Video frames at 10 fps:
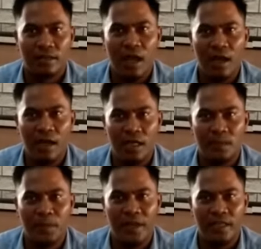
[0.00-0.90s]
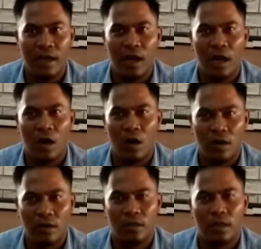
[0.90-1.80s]
tangkas berita
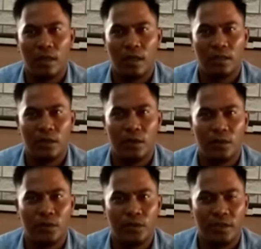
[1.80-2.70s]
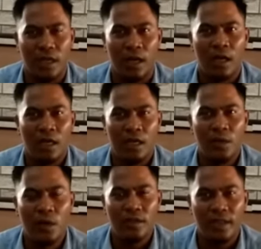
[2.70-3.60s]
hoax atau dusta
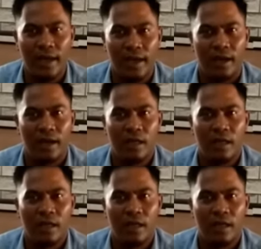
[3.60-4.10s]
Hiwo Jaya.